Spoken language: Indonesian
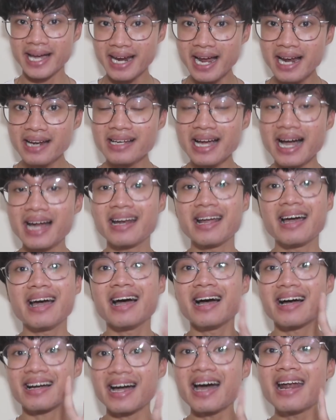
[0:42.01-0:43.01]
mengherankan
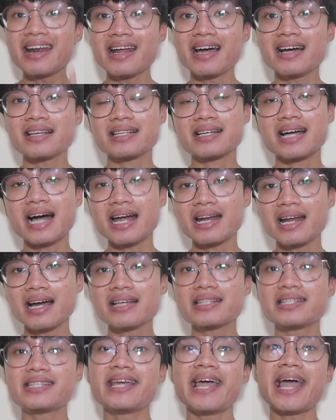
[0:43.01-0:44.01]
karena
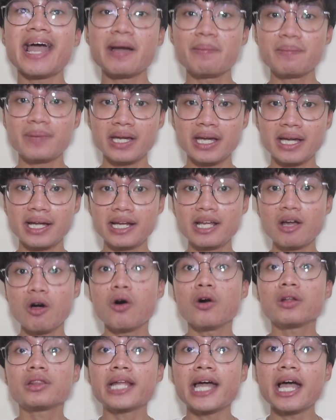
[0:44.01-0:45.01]
sekarang si Emmy ini
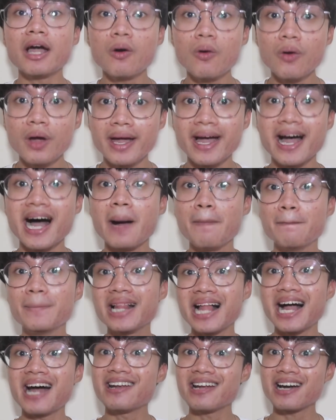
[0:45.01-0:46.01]
OTW
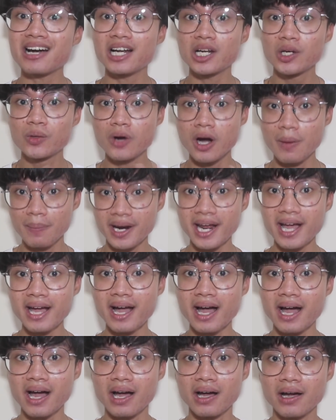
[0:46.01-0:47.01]
hamil anak kedua
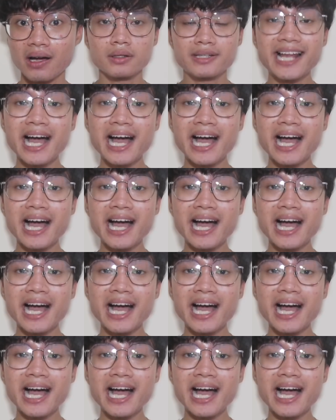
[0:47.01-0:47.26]
mereka.